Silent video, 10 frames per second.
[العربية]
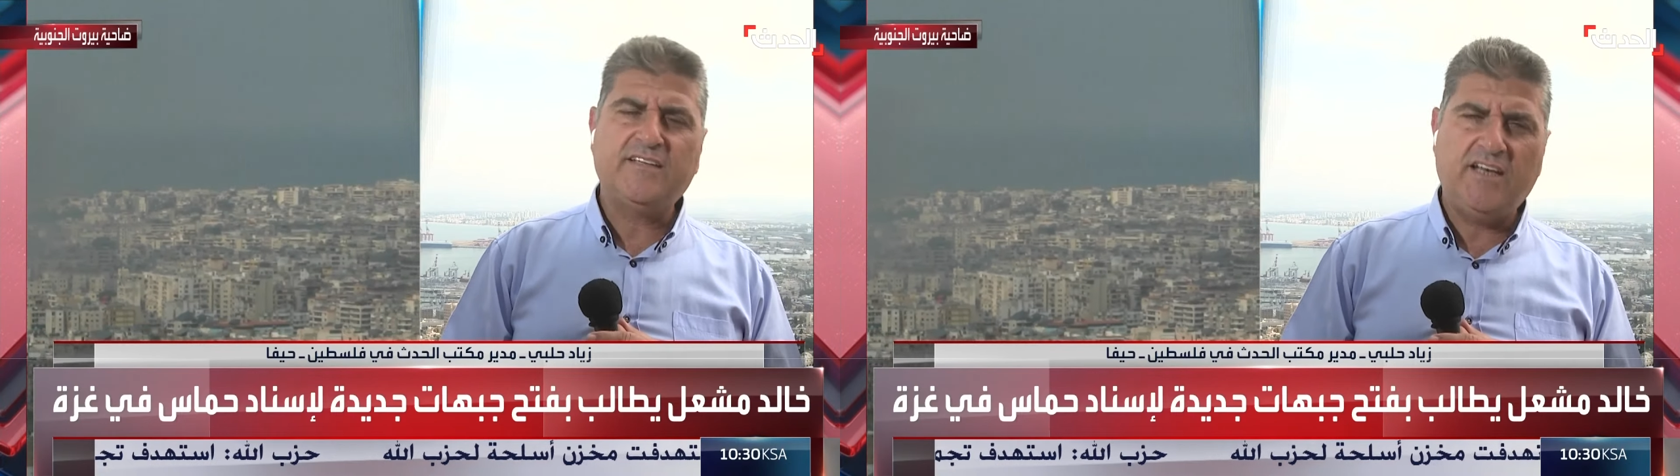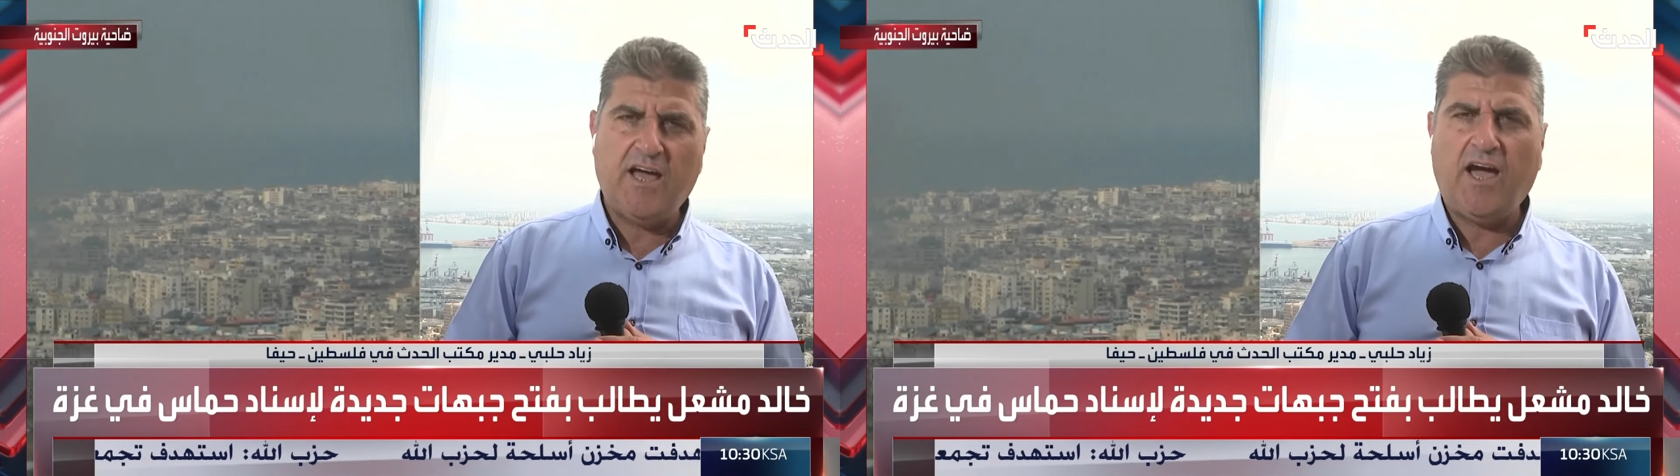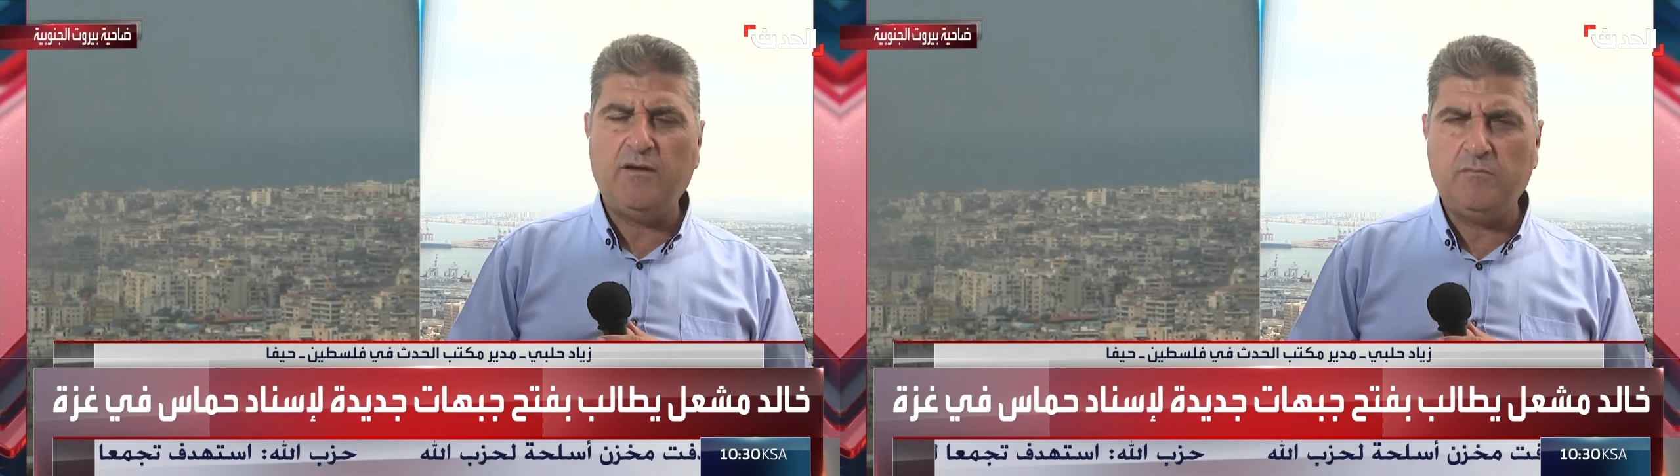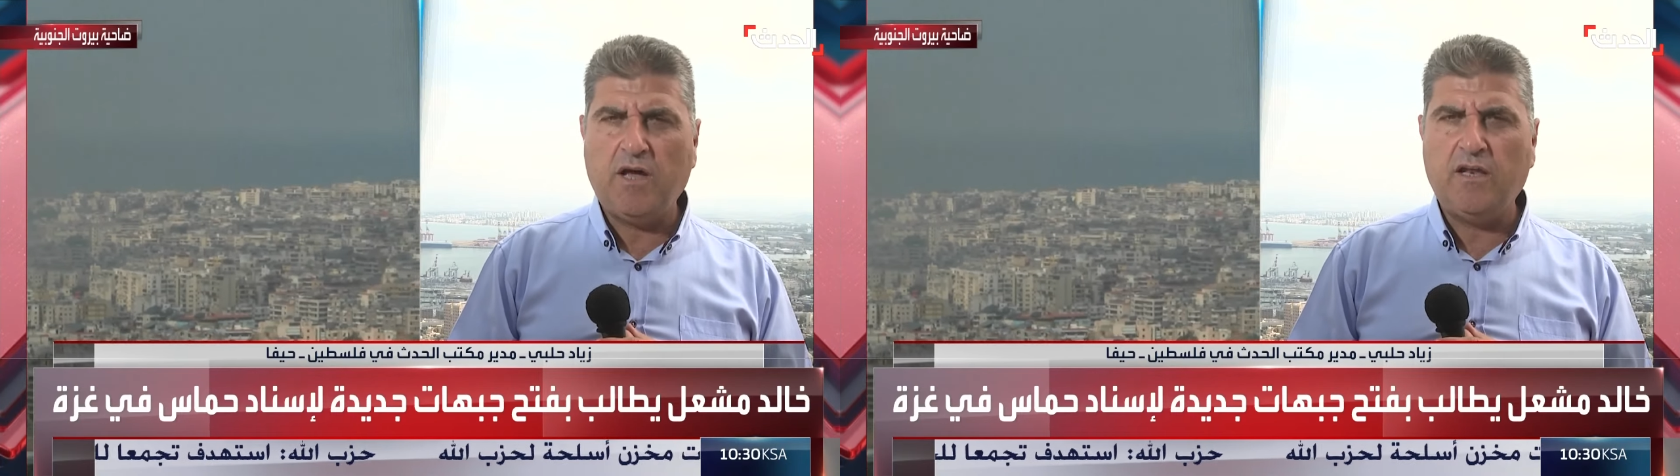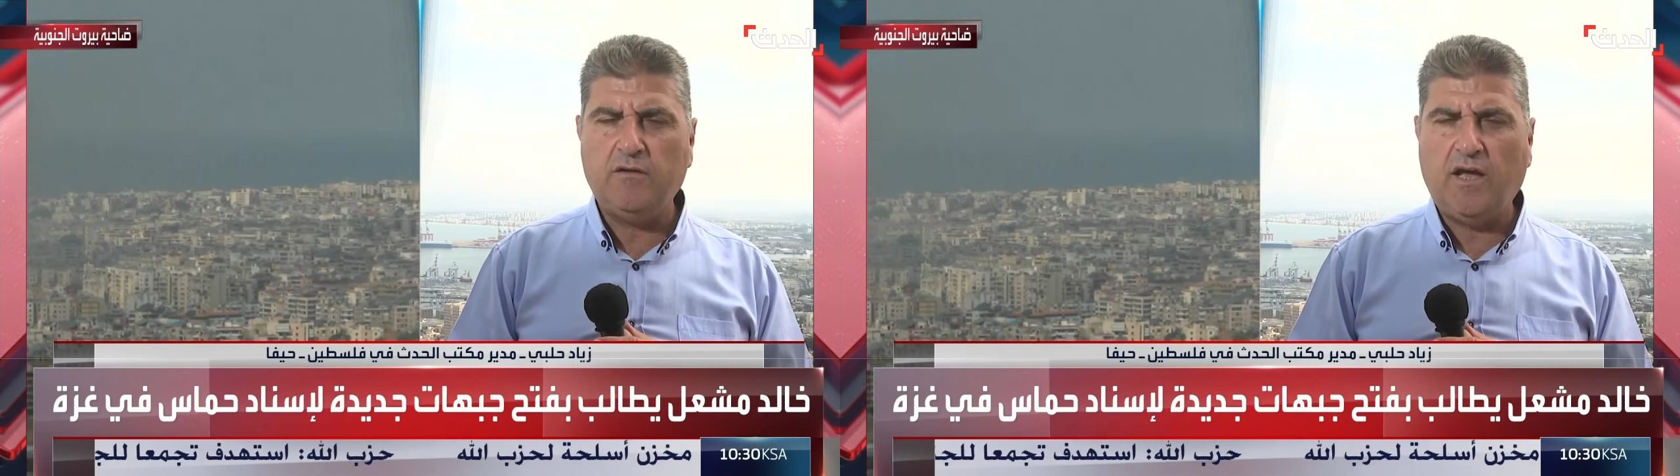إلى
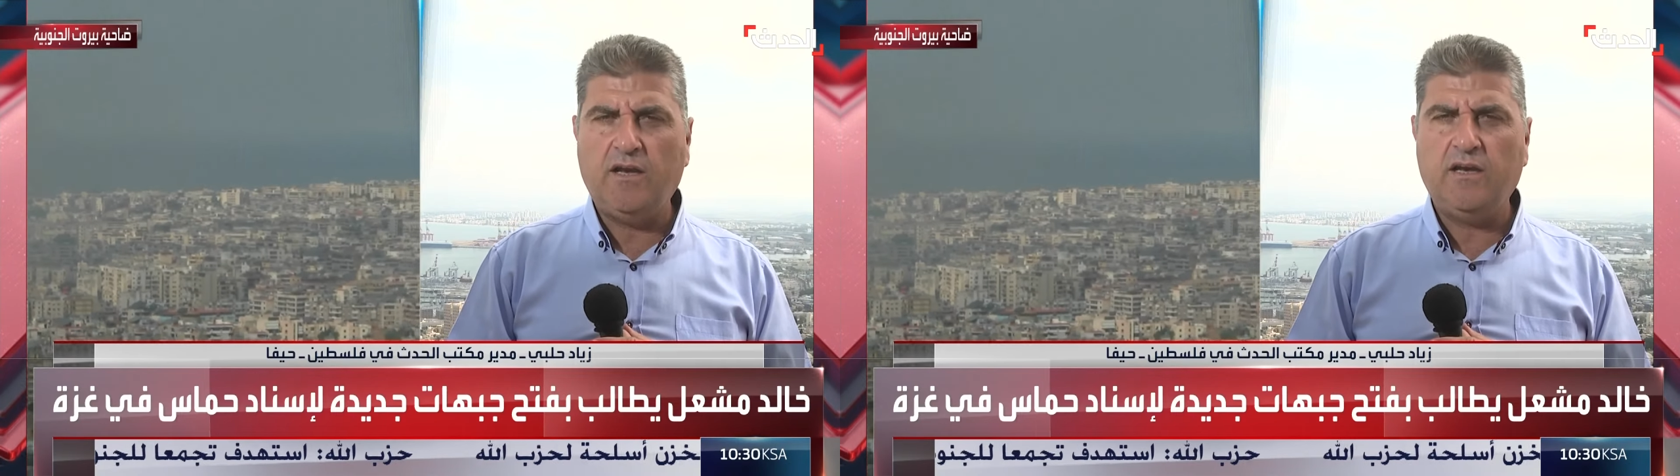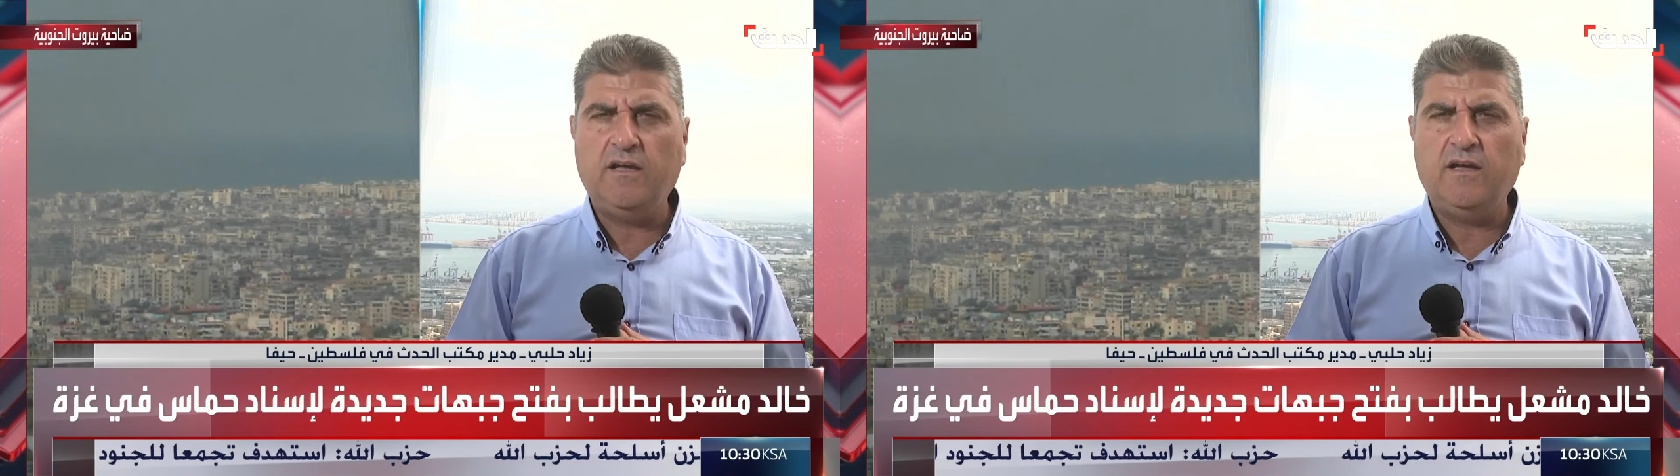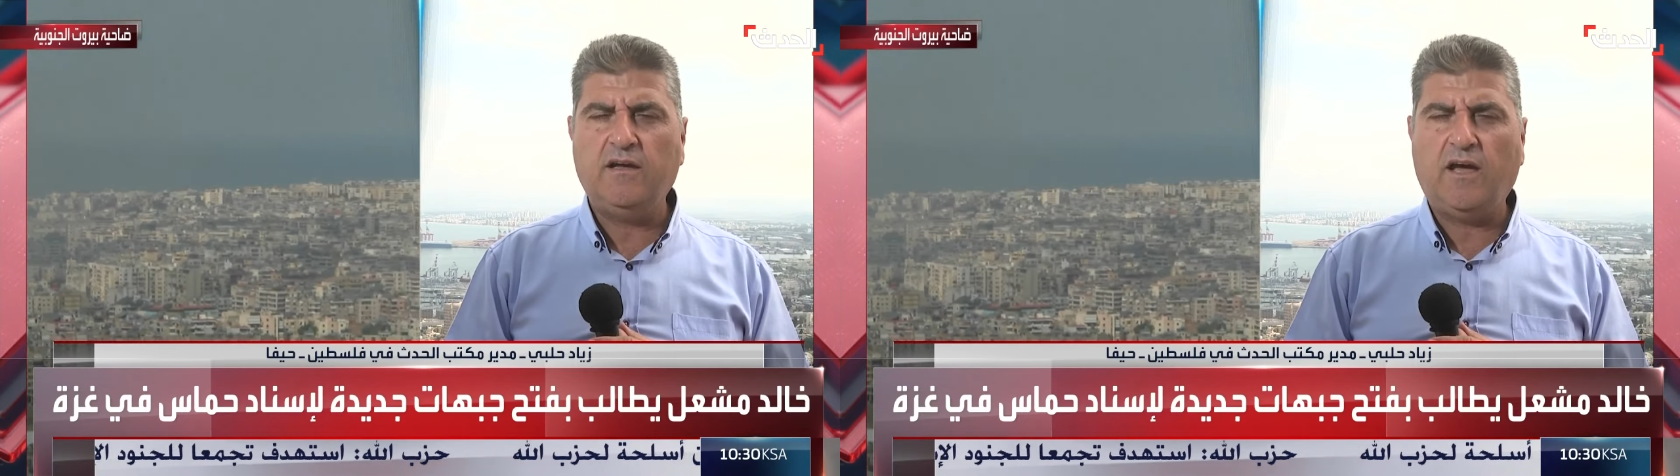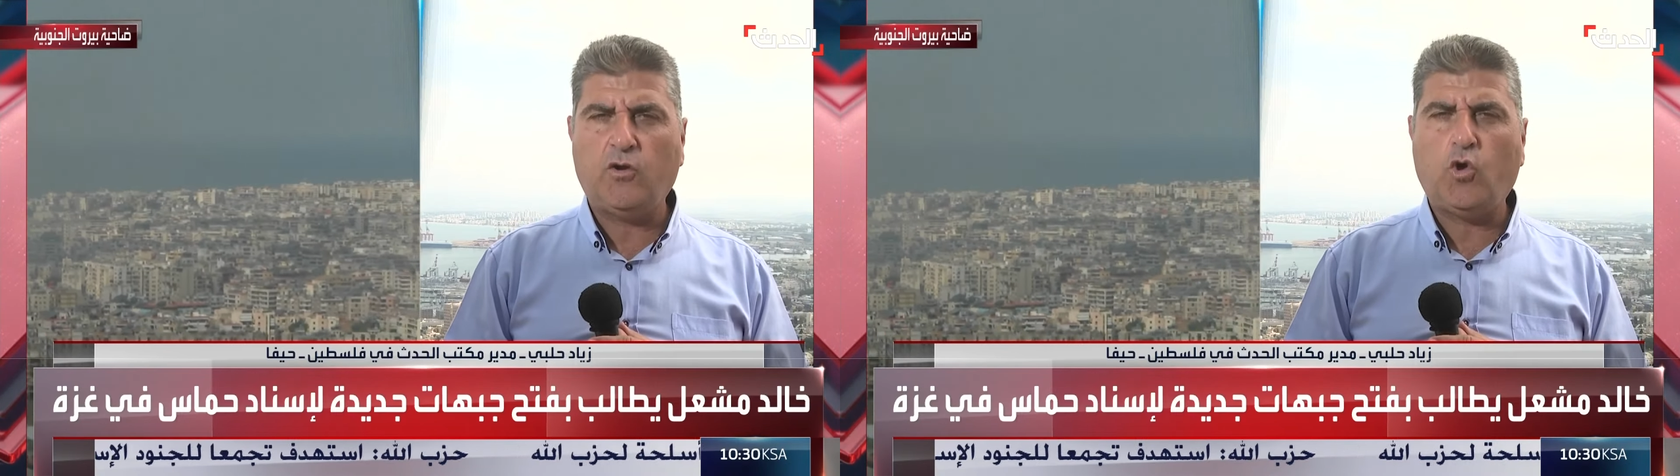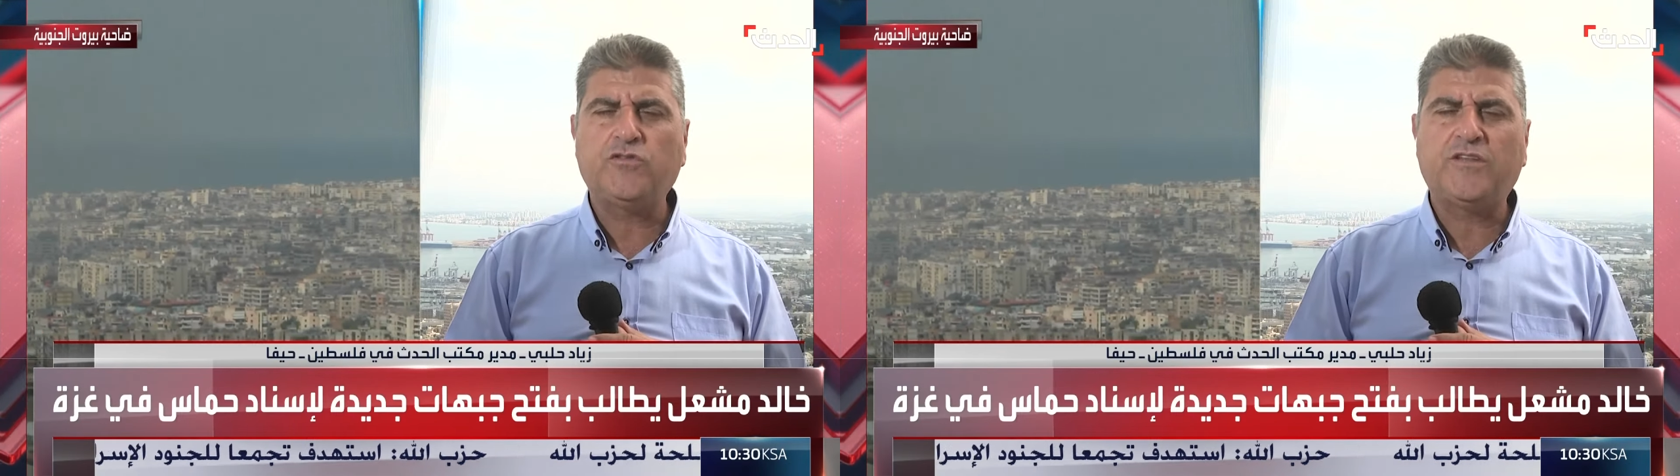الخطة